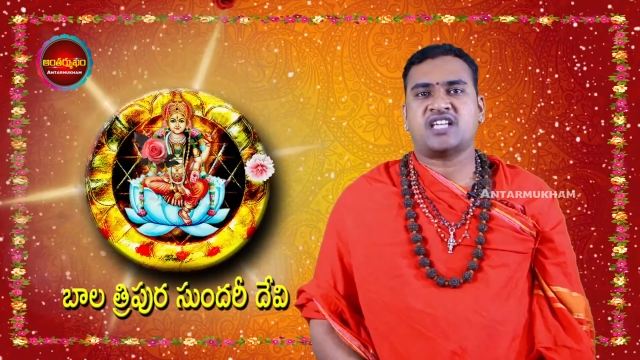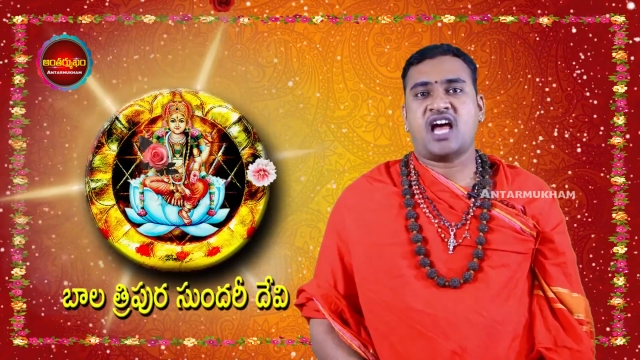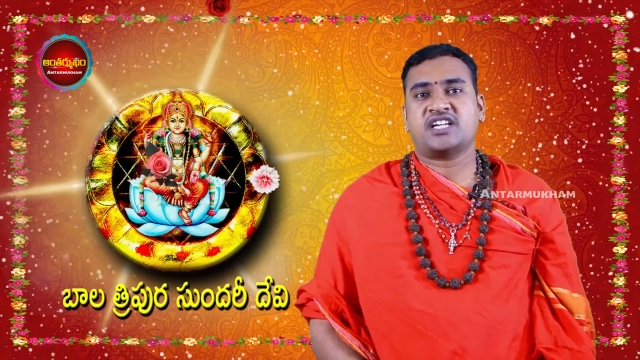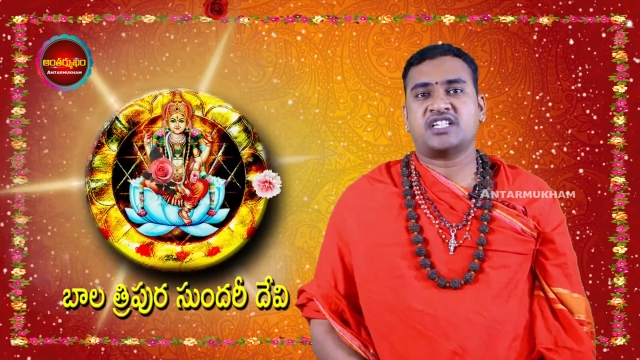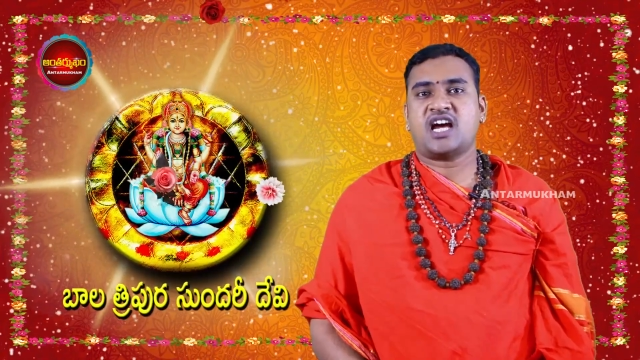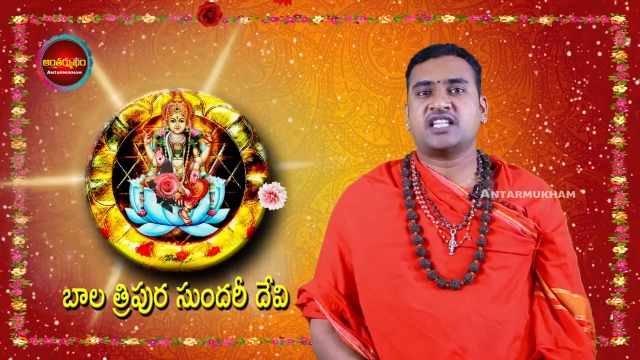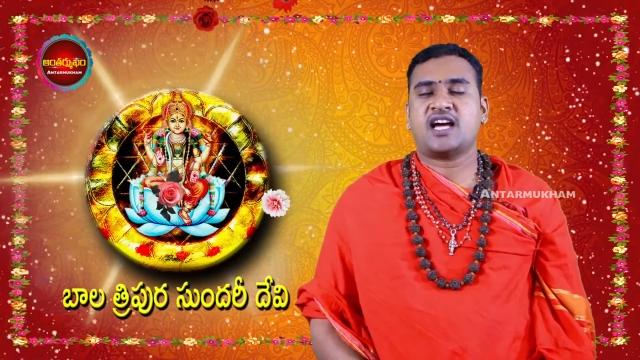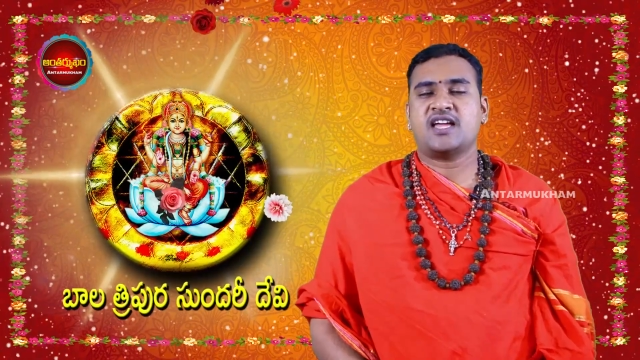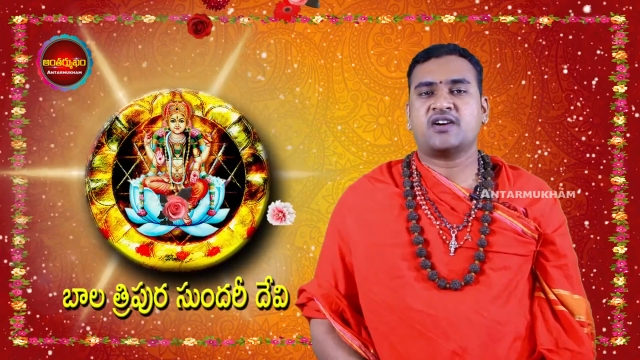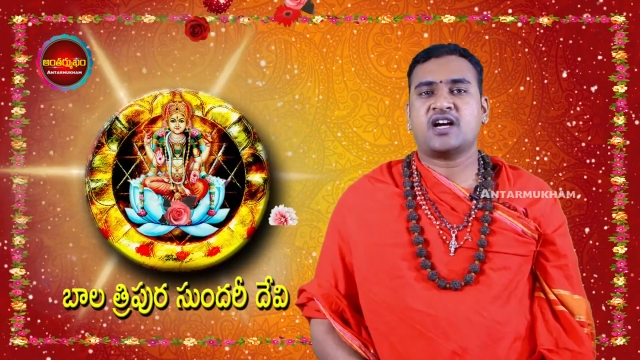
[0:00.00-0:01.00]

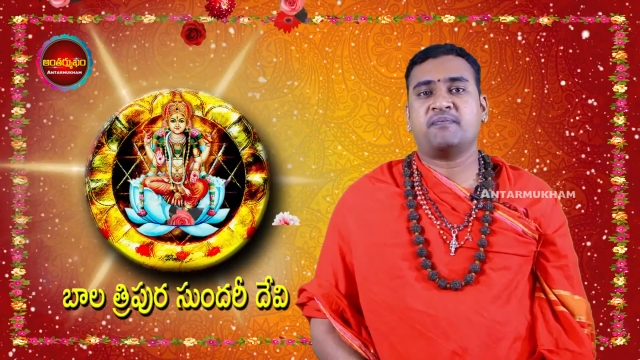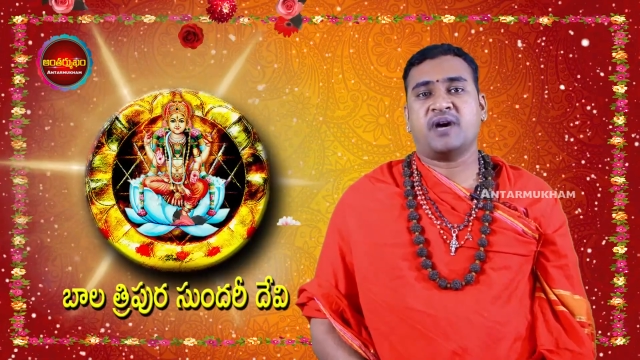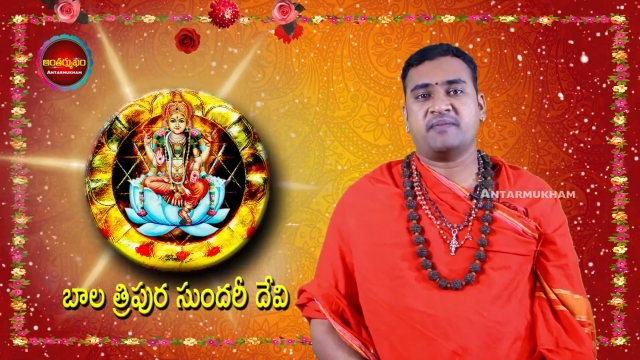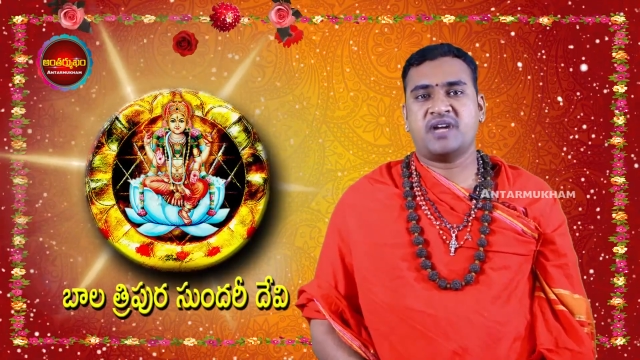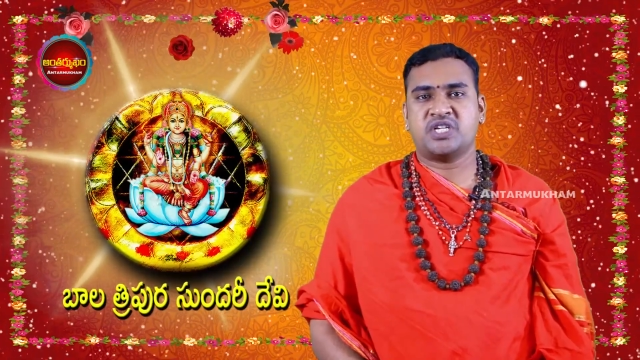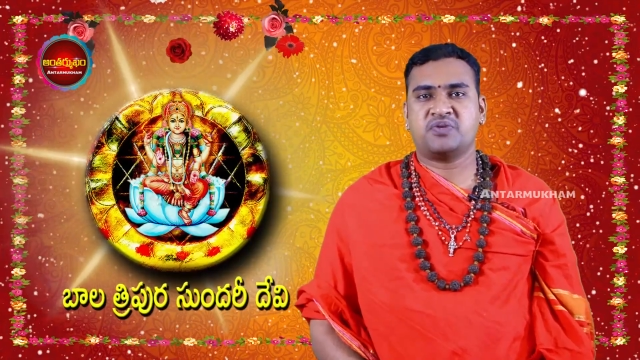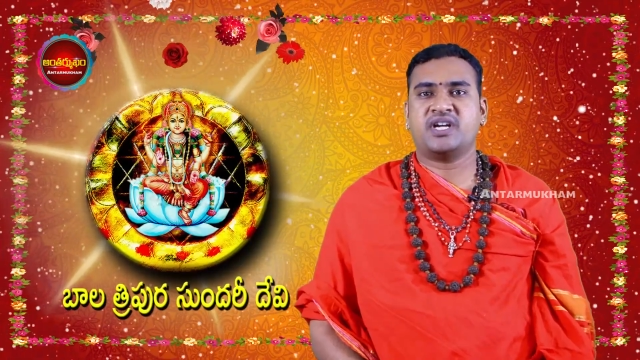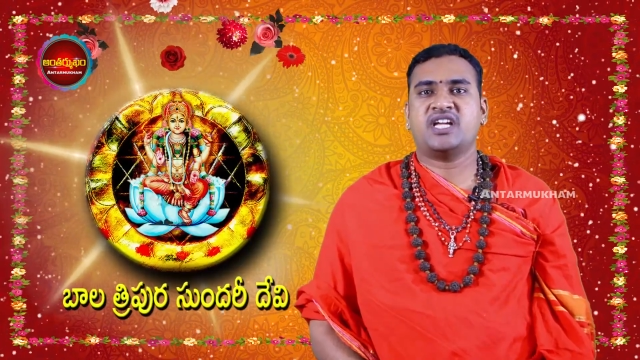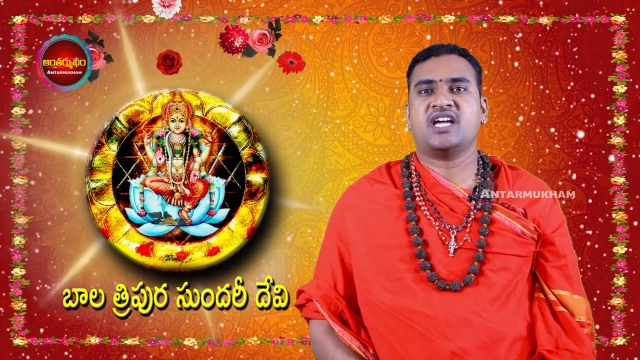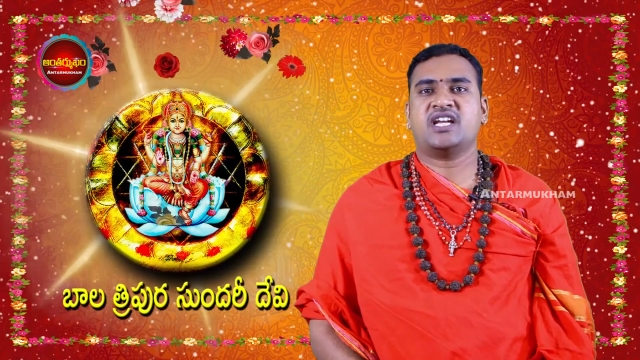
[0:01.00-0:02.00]
సాక్షాత్ ఆ యొక్క
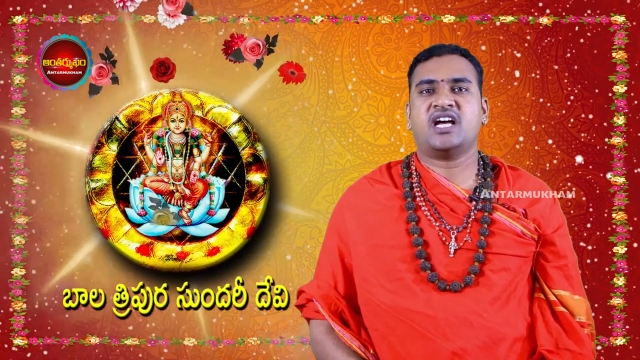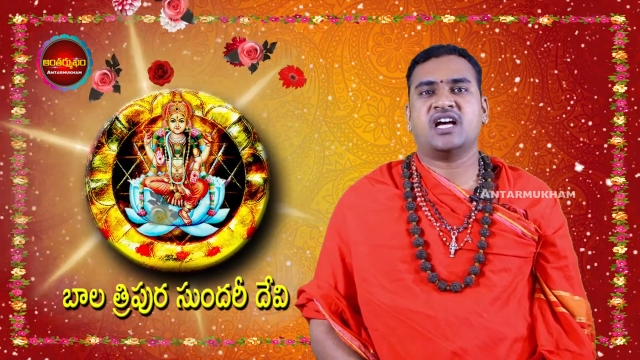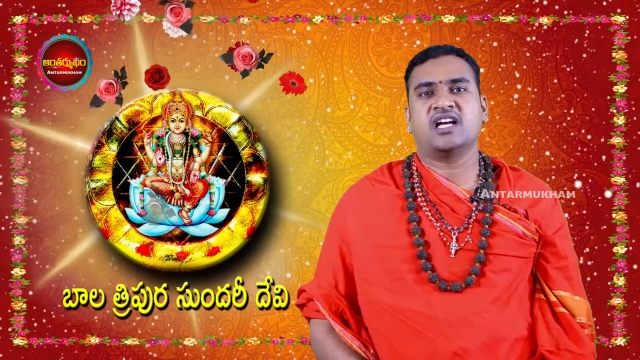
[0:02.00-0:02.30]
పరమేశ్వరి అయిన